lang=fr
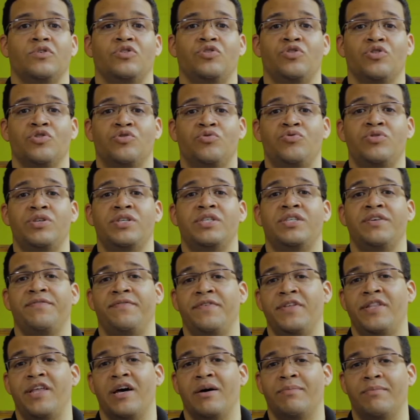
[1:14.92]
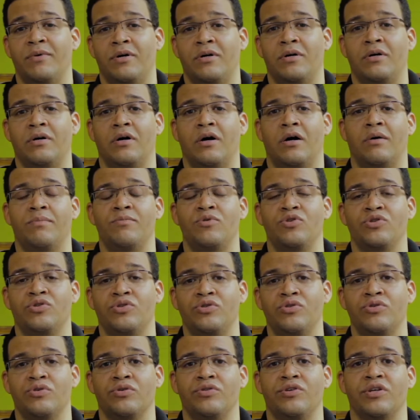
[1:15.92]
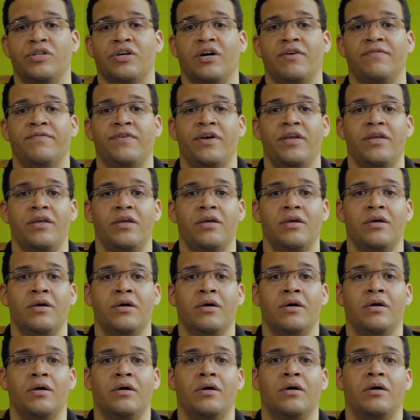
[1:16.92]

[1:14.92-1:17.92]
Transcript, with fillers: Je suis évidemment en mesure de travailler